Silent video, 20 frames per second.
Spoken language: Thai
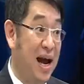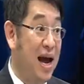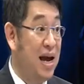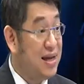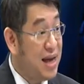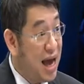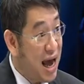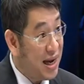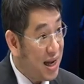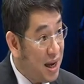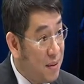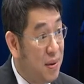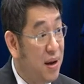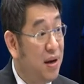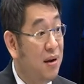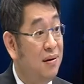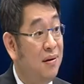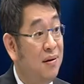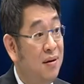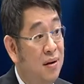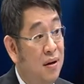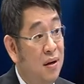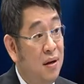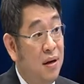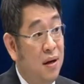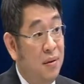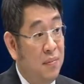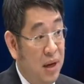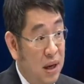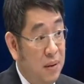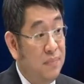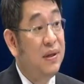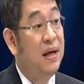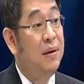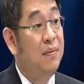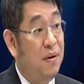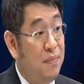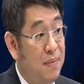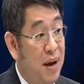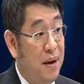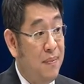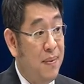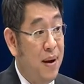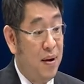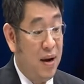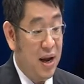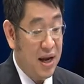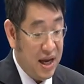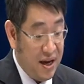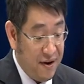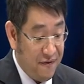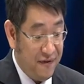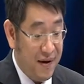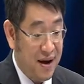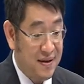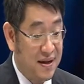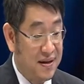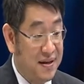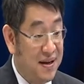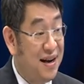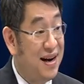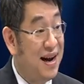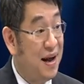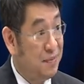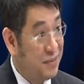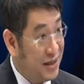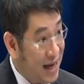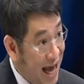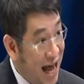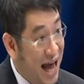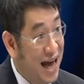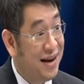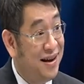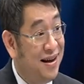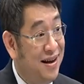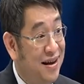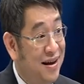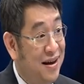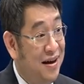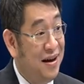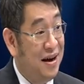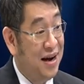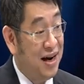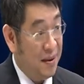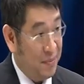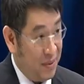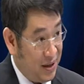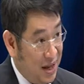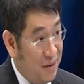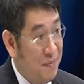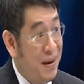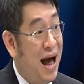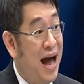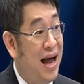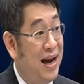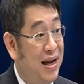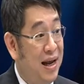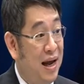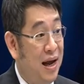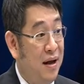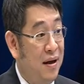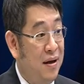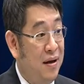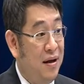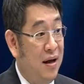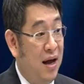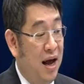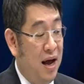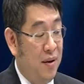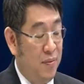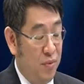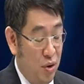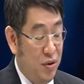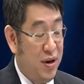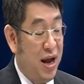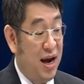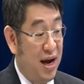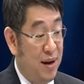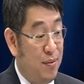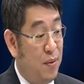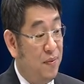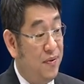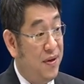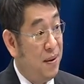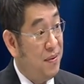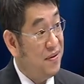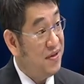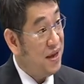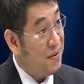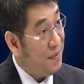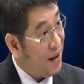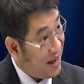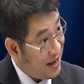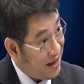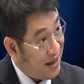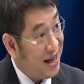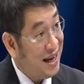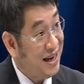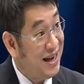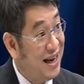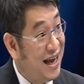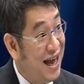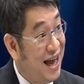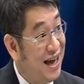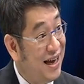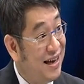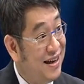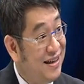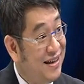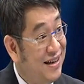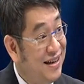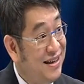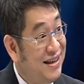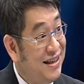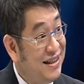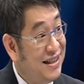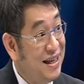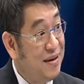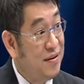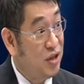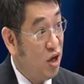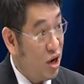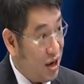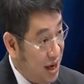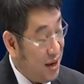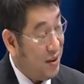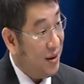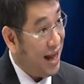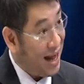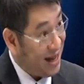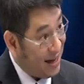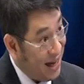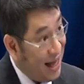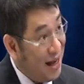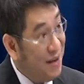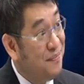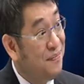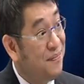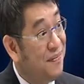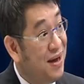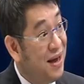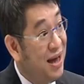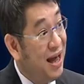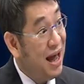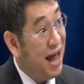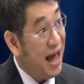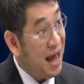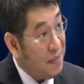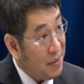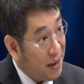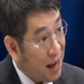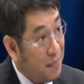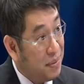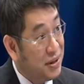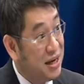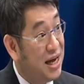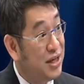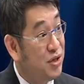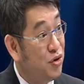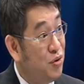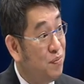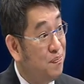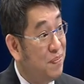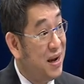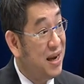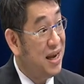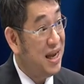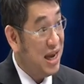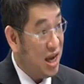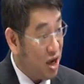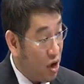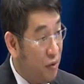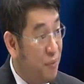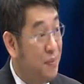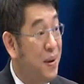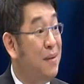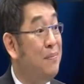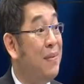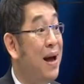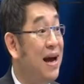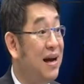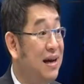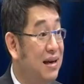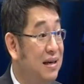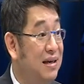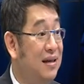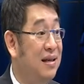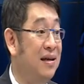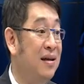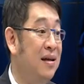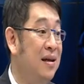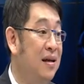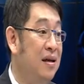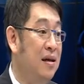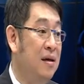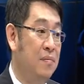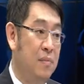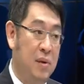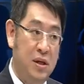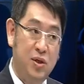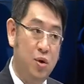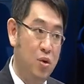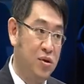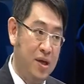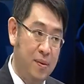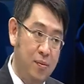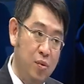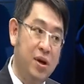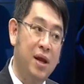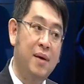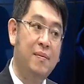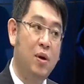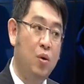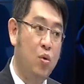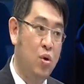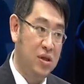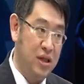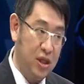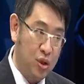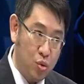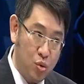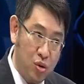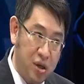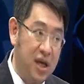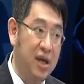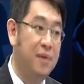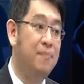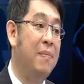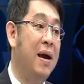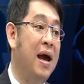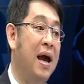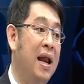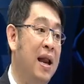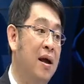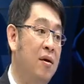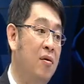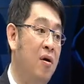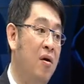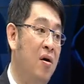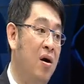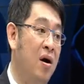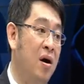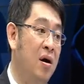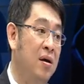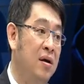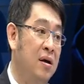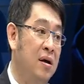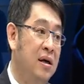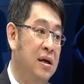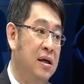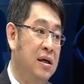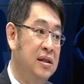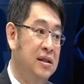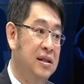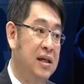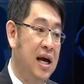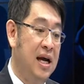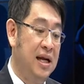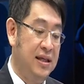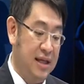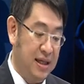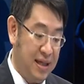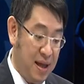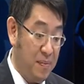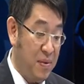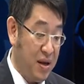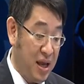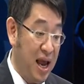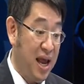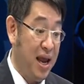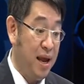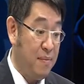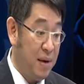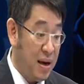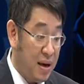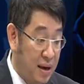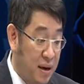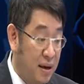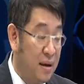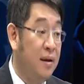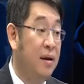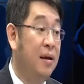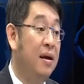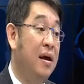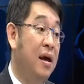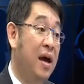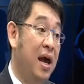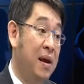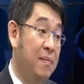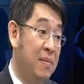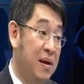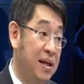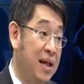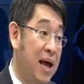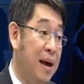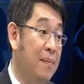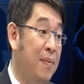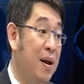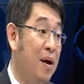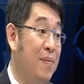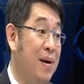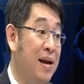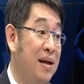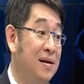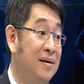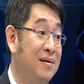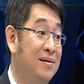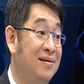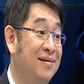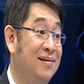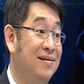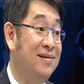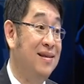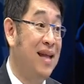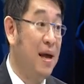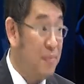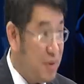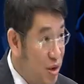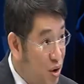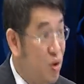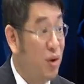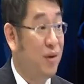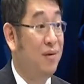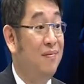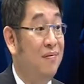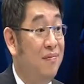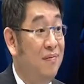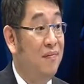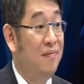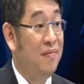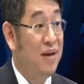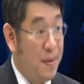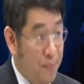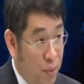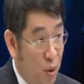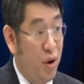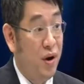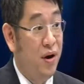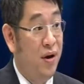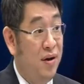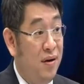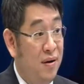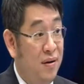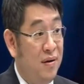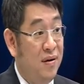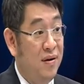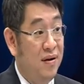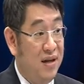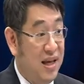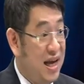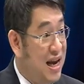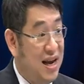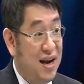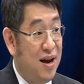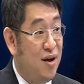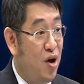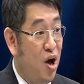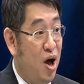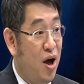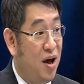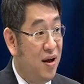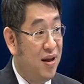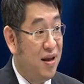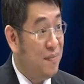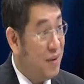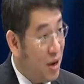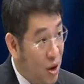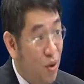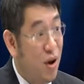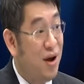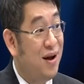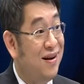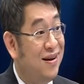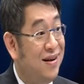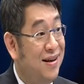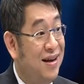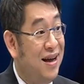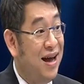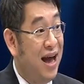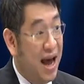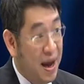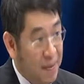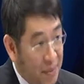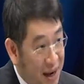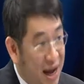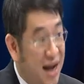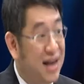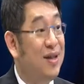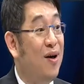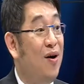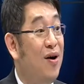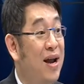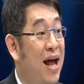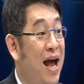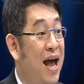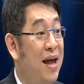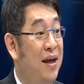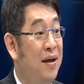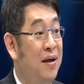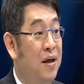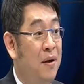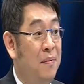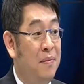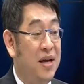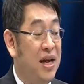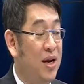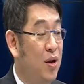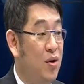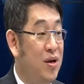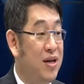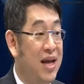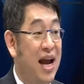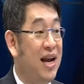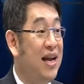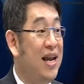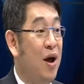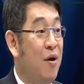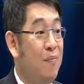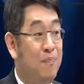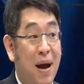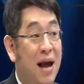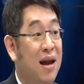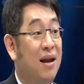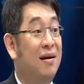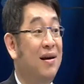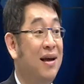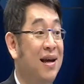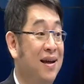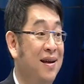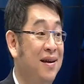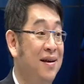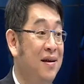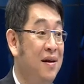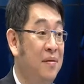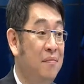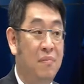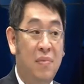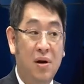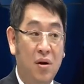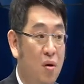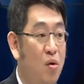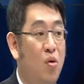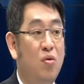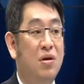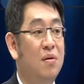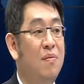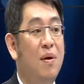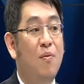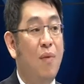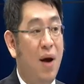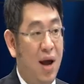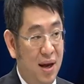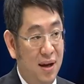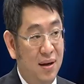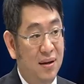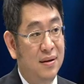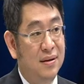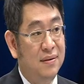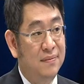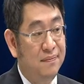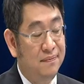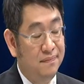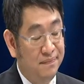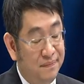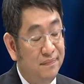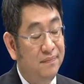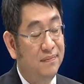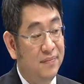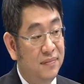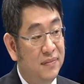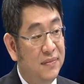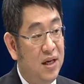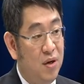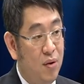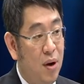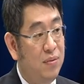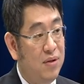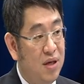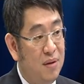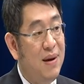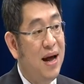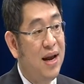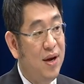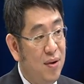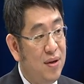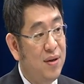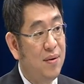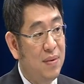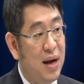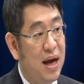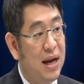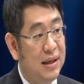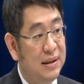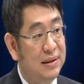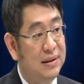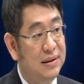นจะเป็นค่าใช้จ่ายที่มันเพิ่มเติมขึ้นมาหรือเปล่าแล้วอินฟราสตรัคเจอร์ระดับชาติระดับรัฐบาลเนี่ยยกอย่างระบบเสียภาษีผ่านอินเทอร์เน็ตอย่างเงี้ยใช่ไหมตอนนี้รัฐเริ่มให้บริการประชาชนเป็นอีโก้เว้นมากขึ้นเพราะโซลูชันพวกนี้มันควรจะถูกคิดมาแล้วก็จะจะทำยังไงให้มันให้มันทำแล้วมันได้ประโยชน์ได้ผลยิงแล้วก็ยังไม่ล่วงให้บริการต่อได้ไม่ใช่โดนแก๊กเดียวไปเลยมันก็คงจะไม่ไหวเรื่องความเชื่อมั่นด้วยสำคั